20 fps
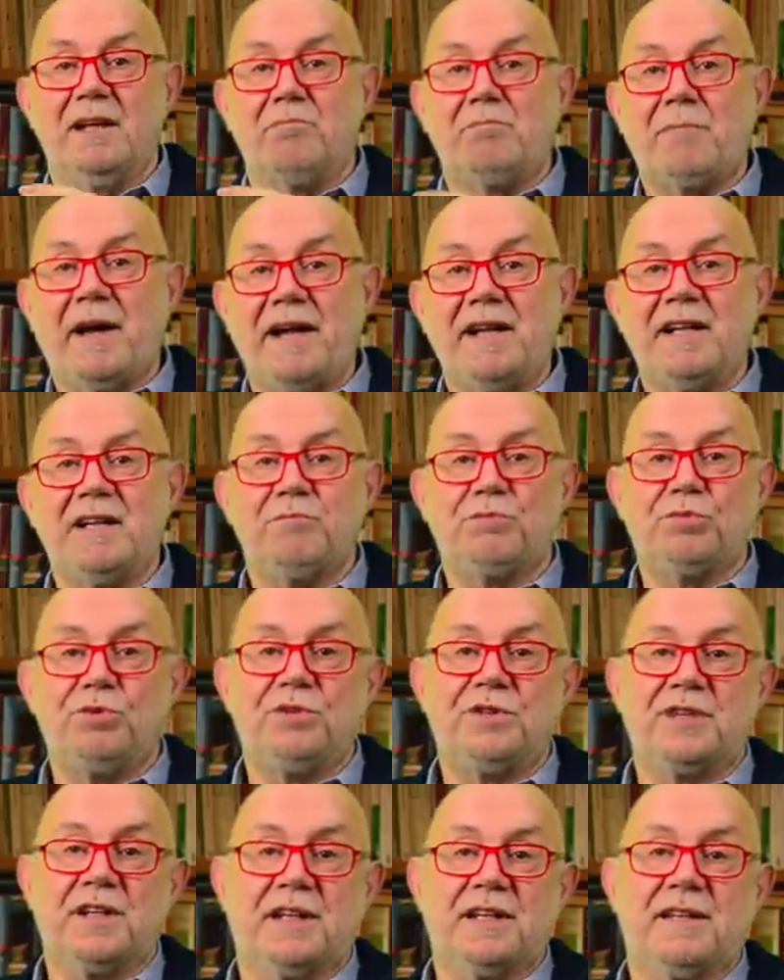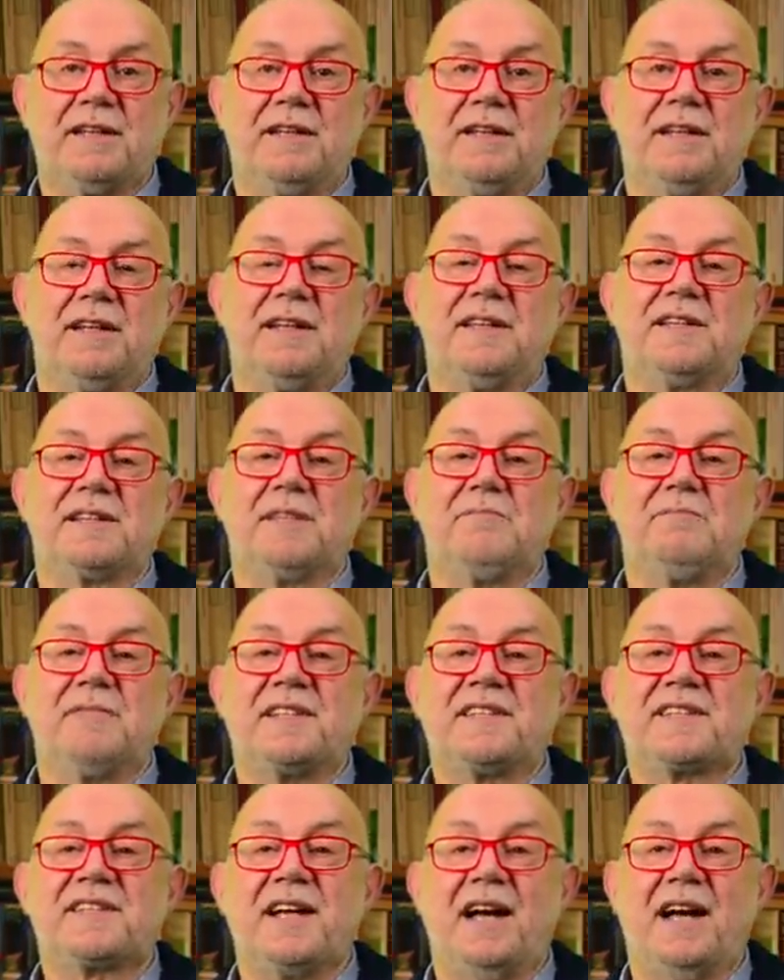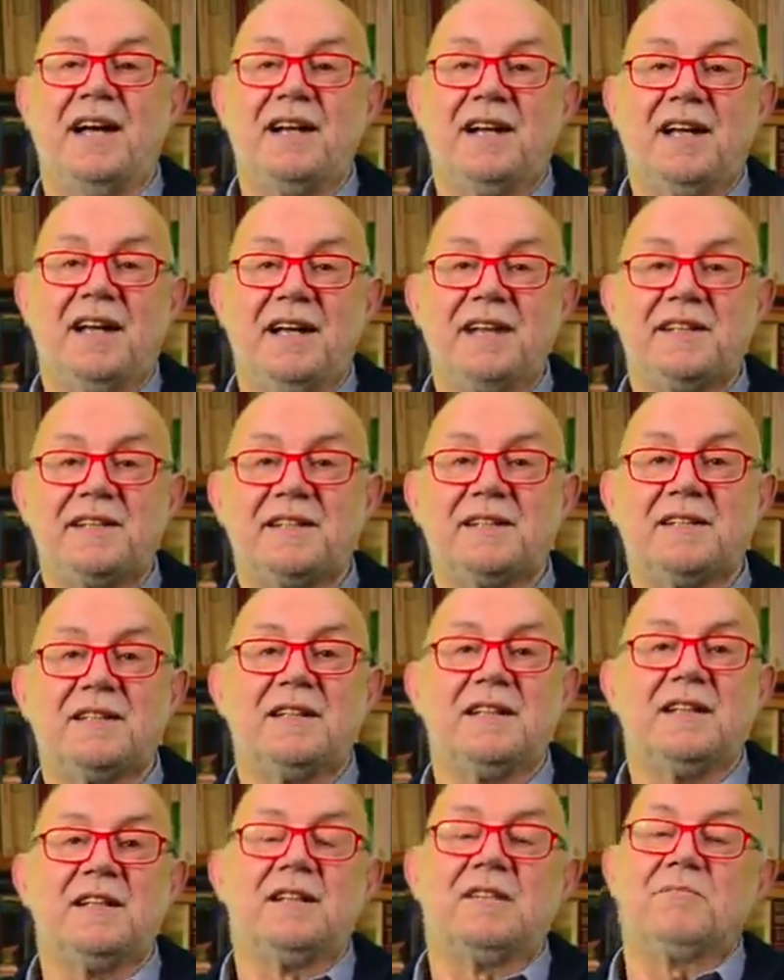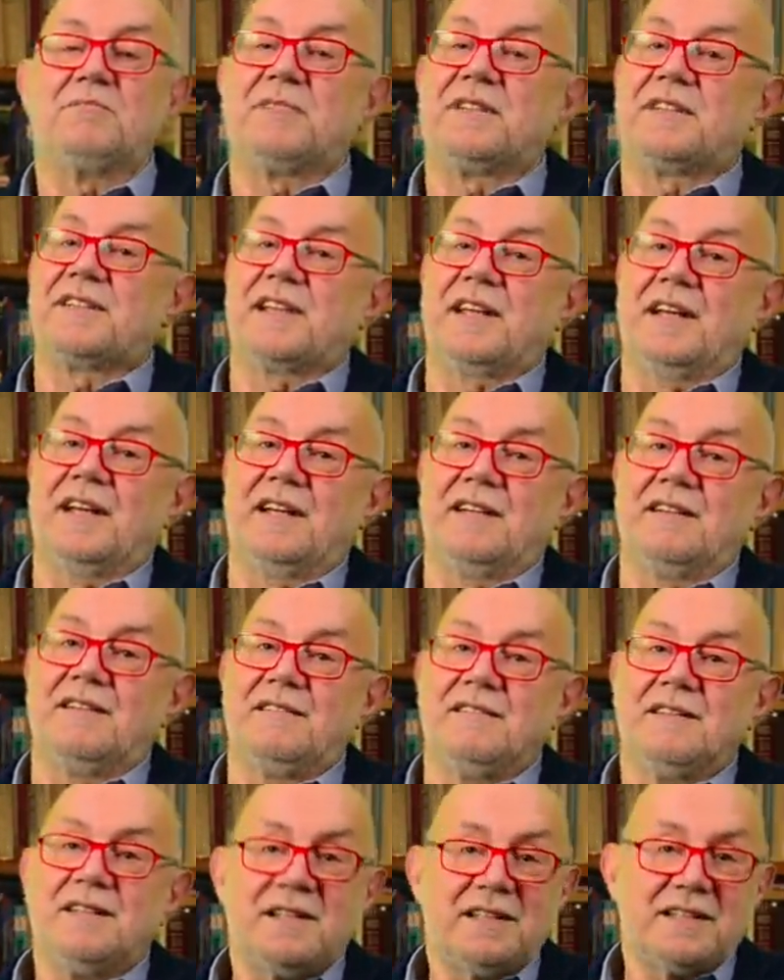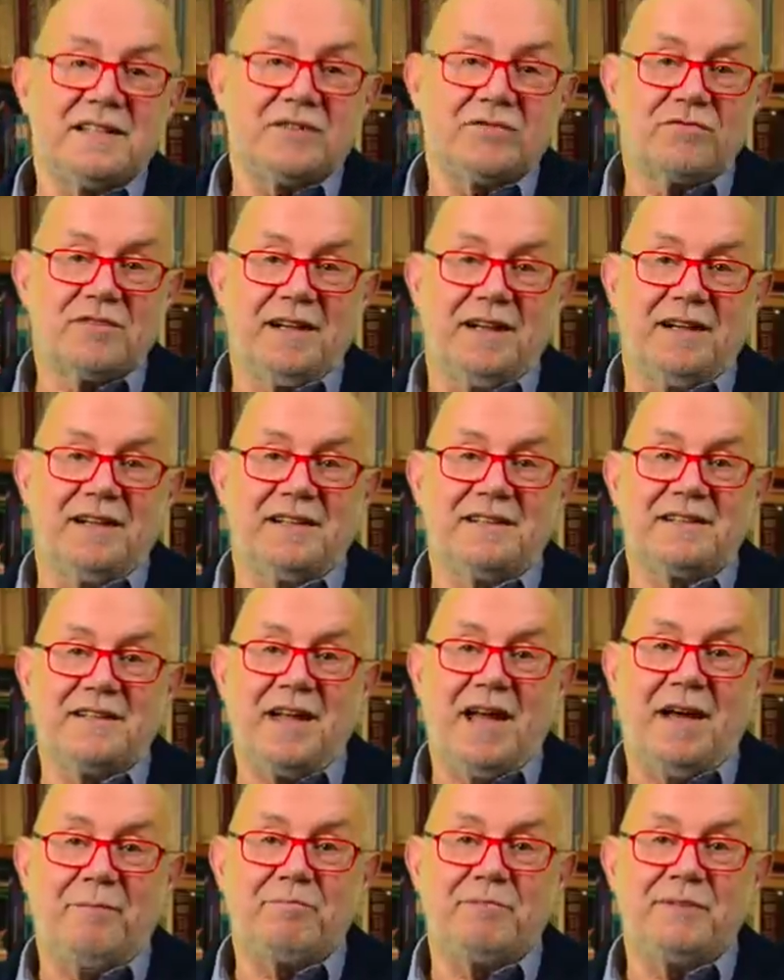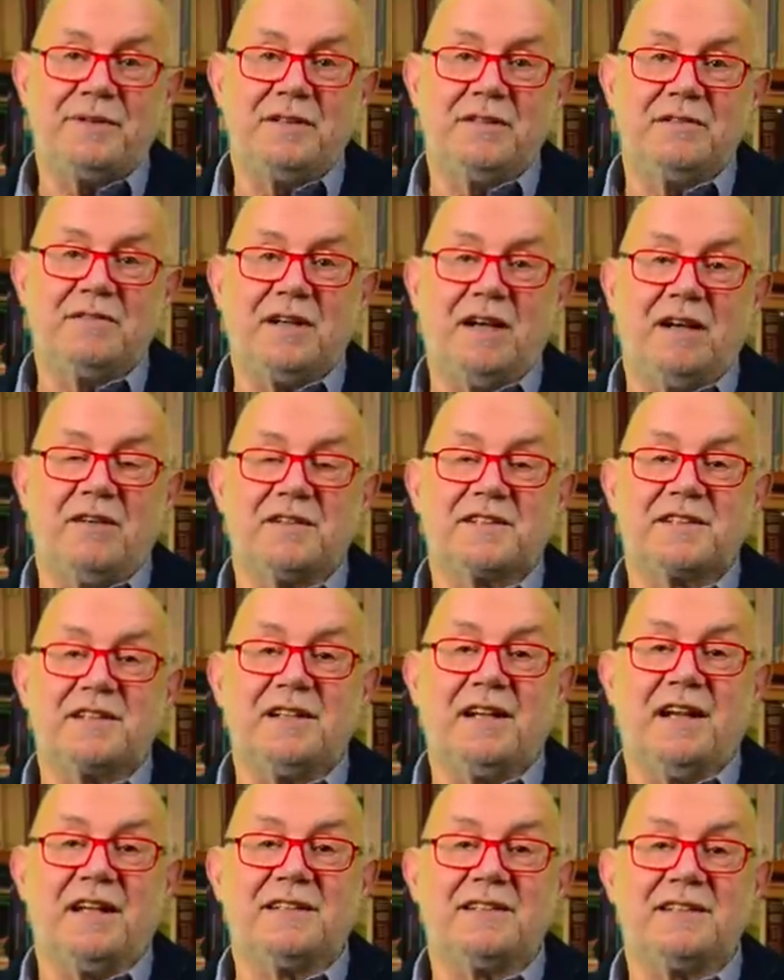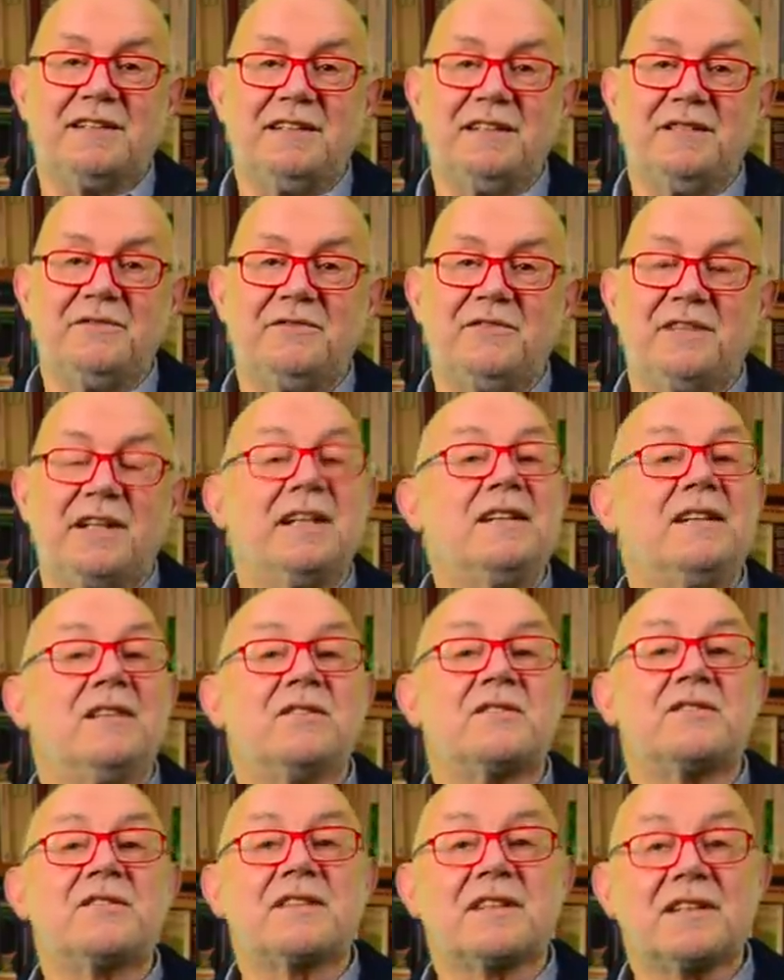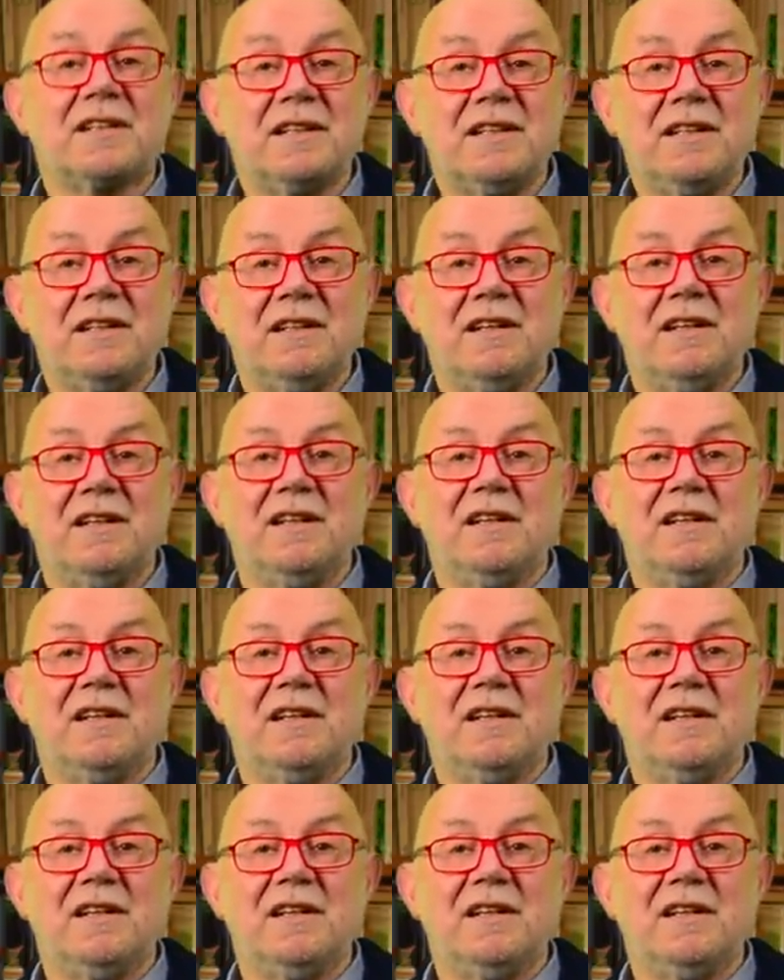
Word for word: Beide Bücher sind mit zahlreichen bisher nicht zugänglichen Abbildungen aus den Archiven der Industrie